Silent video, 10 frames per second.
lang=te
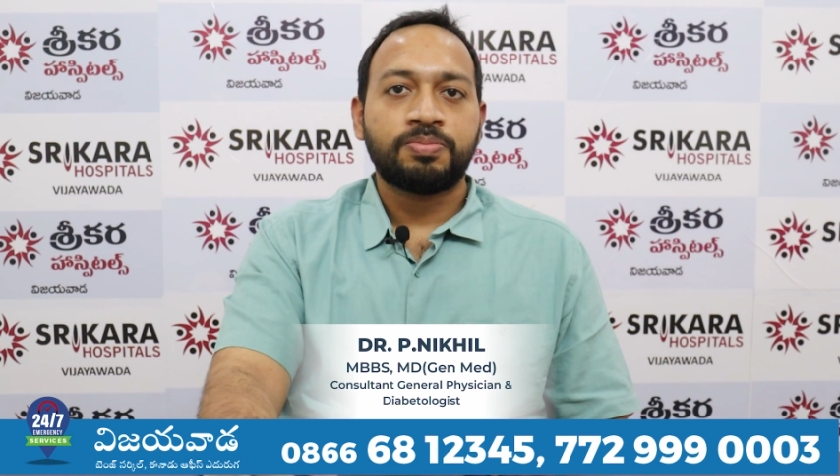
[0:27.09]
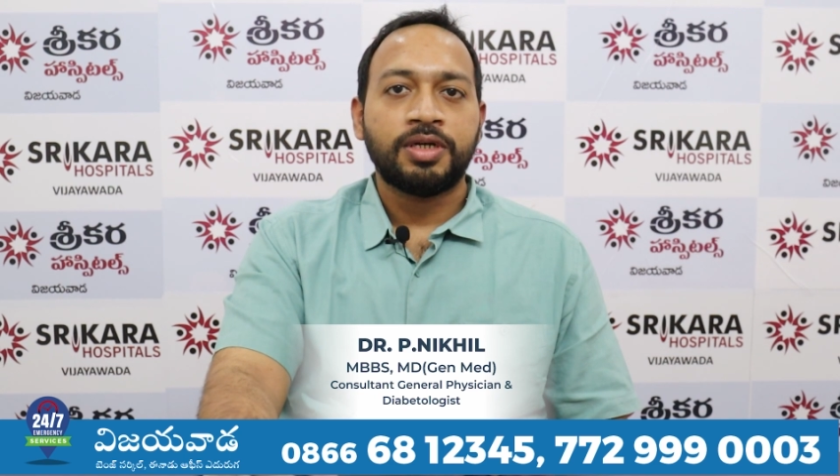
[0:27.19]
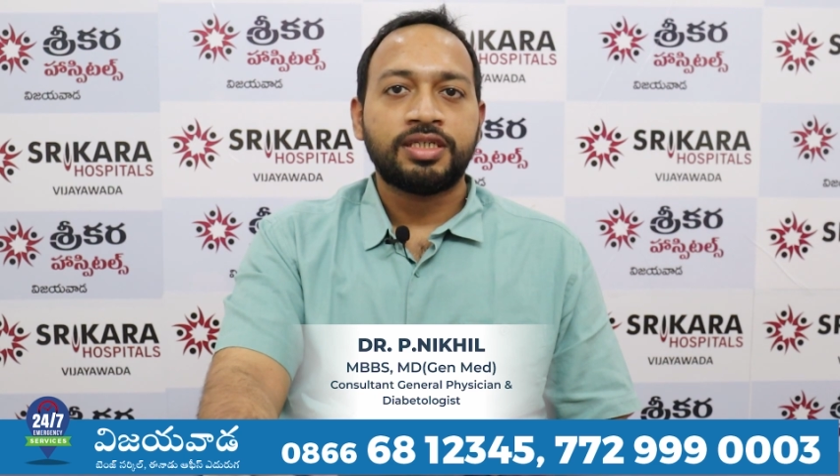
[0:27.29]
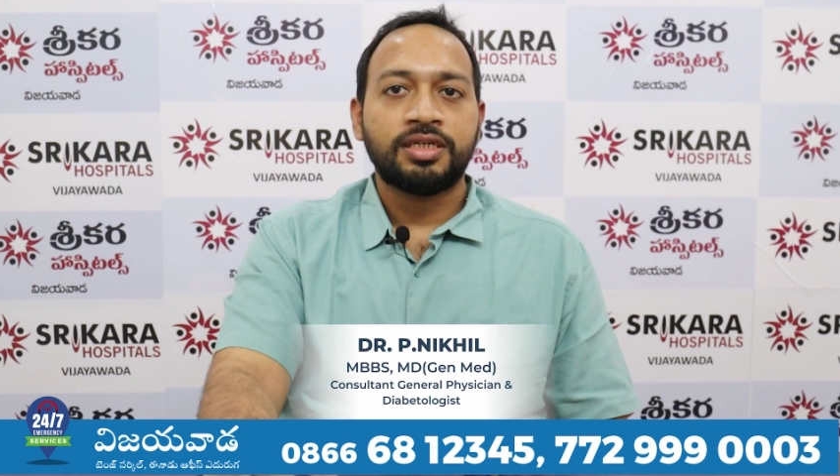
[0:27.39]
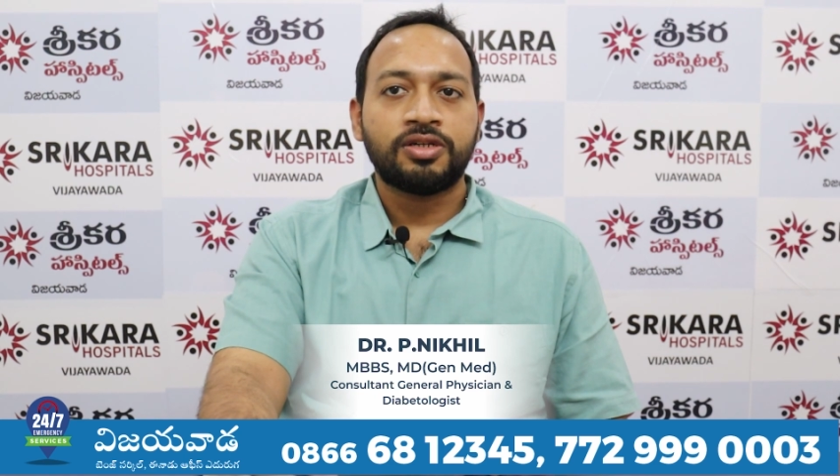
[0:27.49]

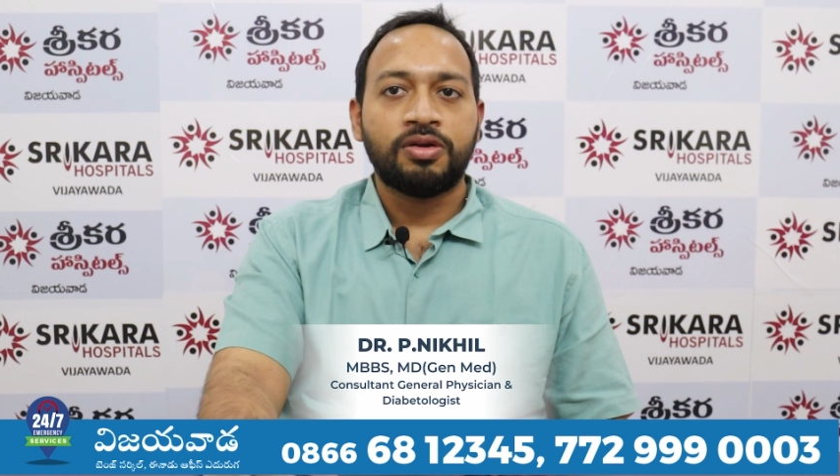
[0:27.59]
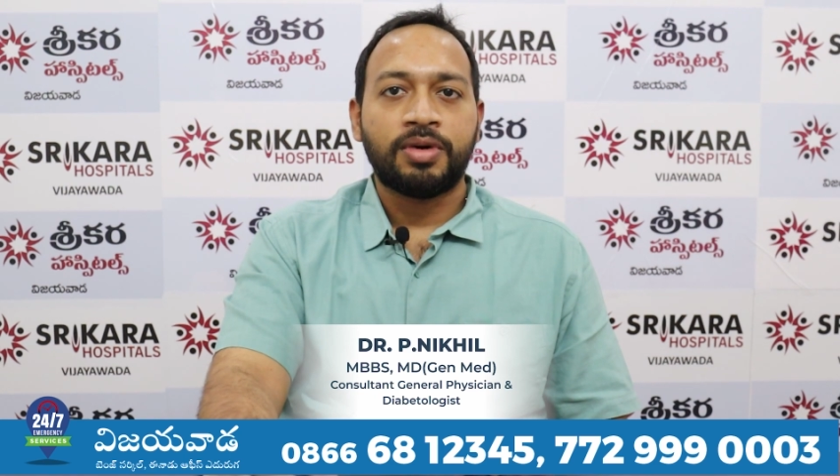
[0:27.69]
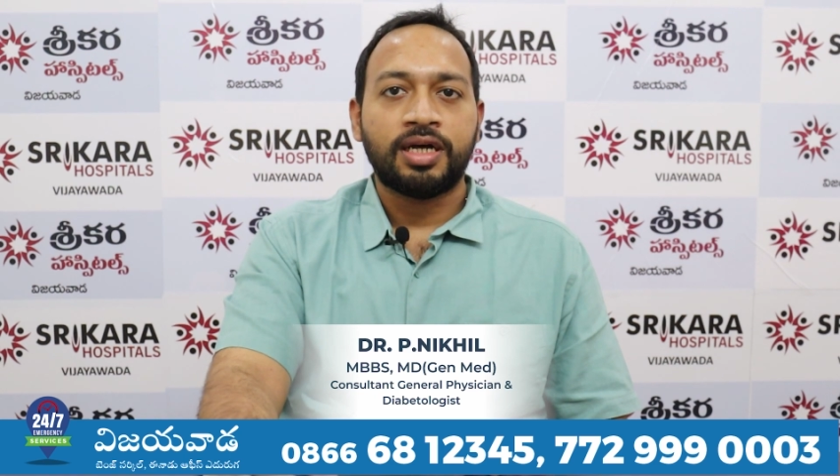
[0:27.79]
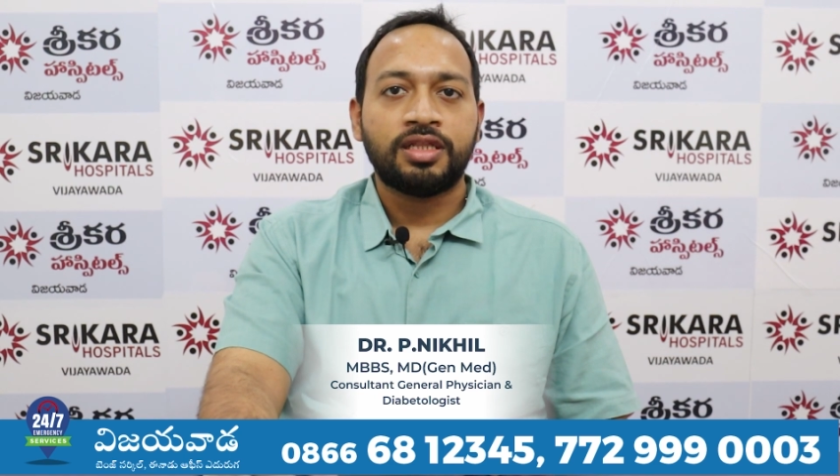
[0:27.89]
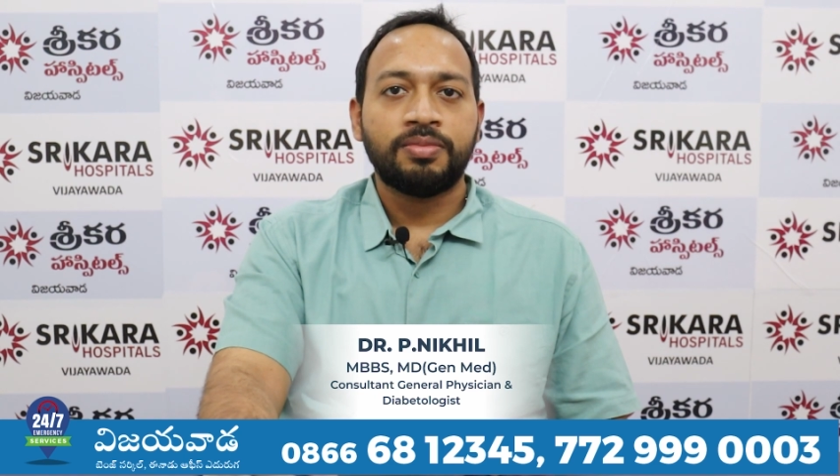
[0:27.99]
పేషెంట్స్లో
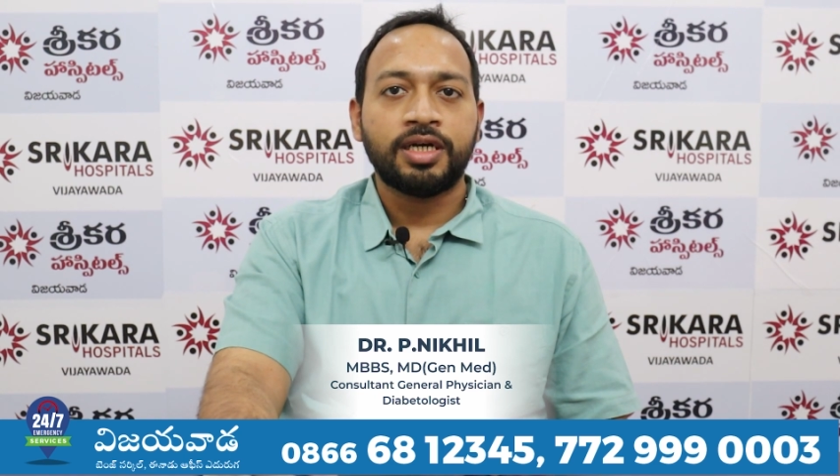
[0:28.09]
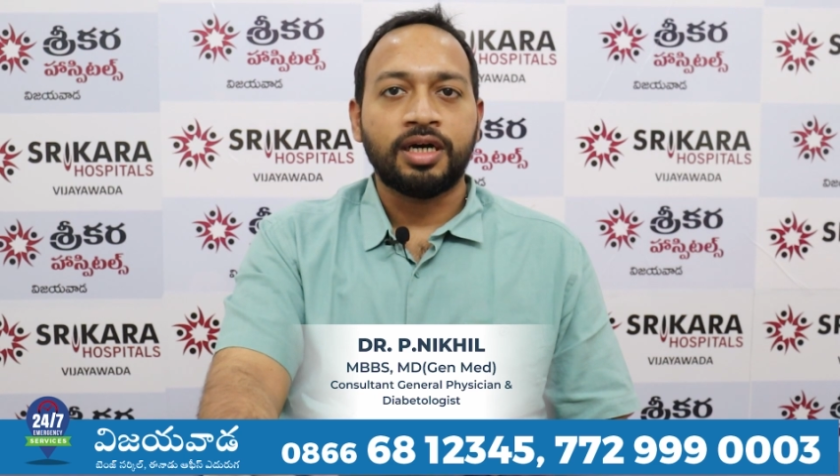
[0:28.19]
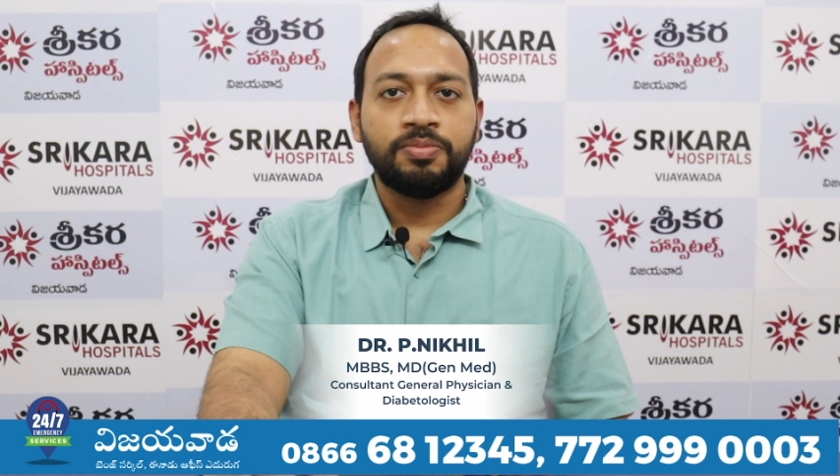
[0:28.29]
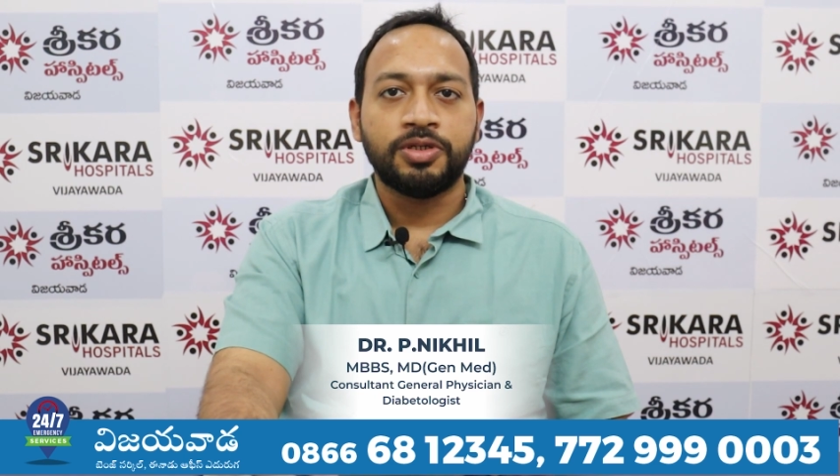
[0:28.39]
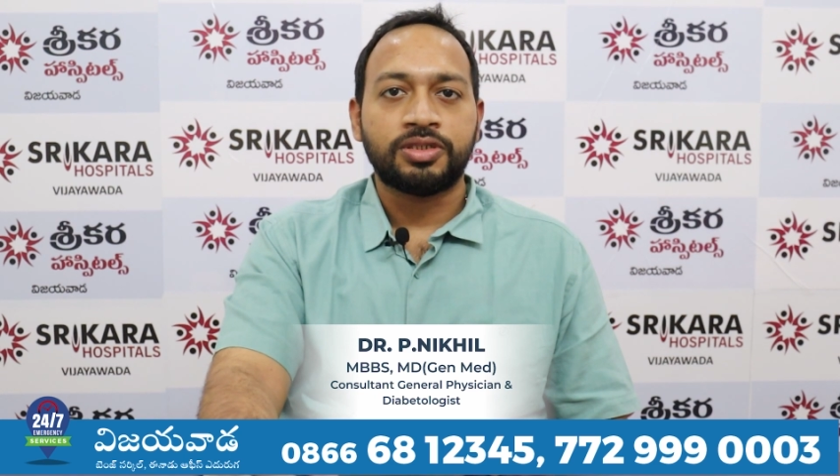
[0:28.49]
మాత్రమే
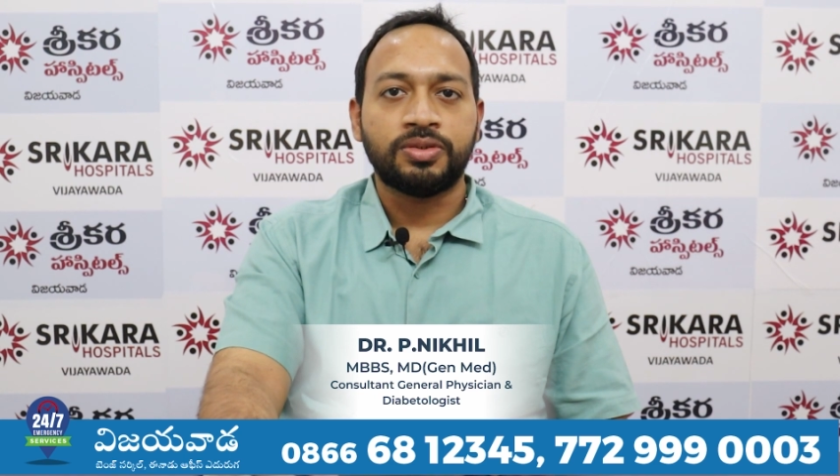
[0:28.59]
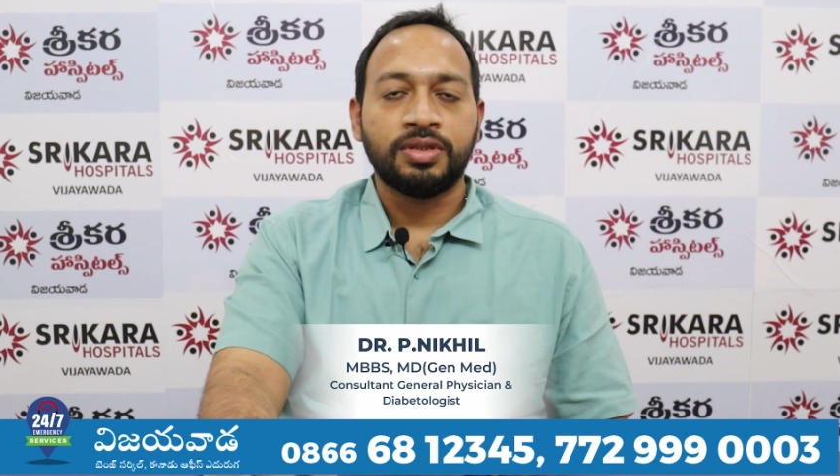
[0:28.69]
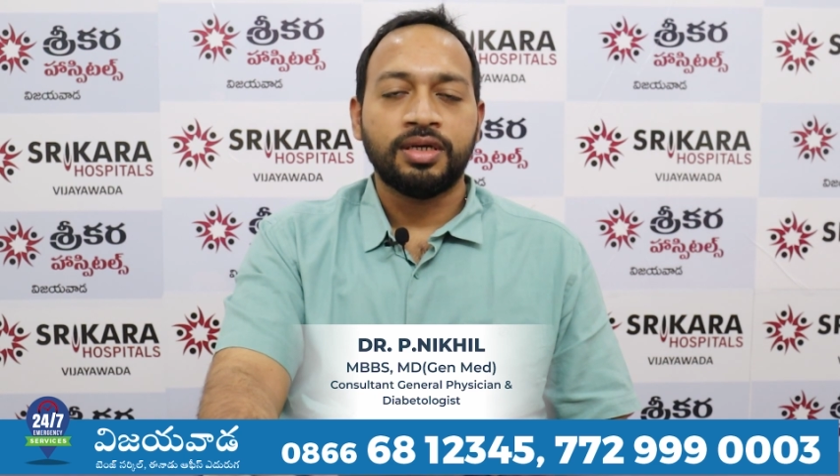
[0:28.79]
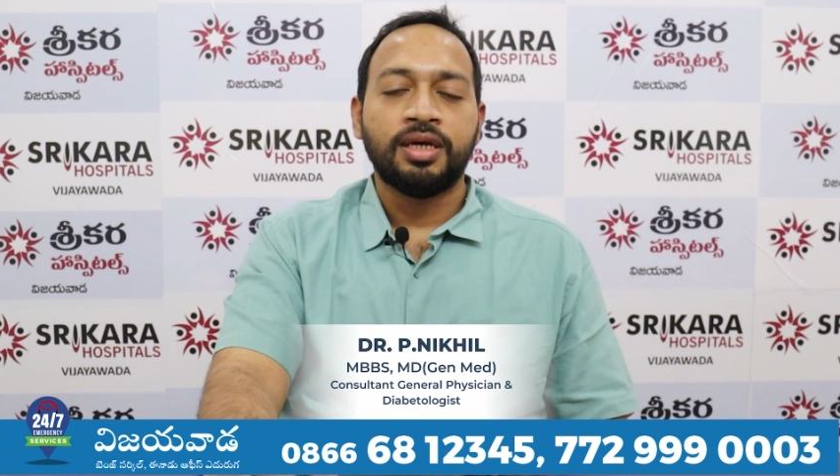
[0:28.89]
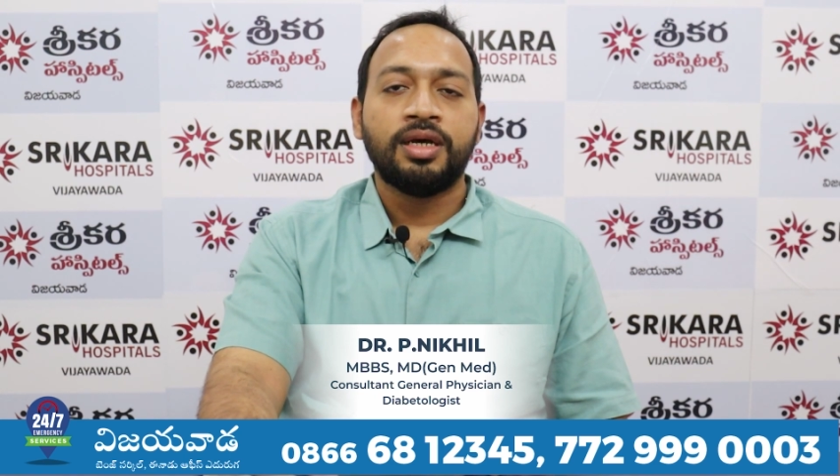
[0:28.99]
కనిపిస్తుంది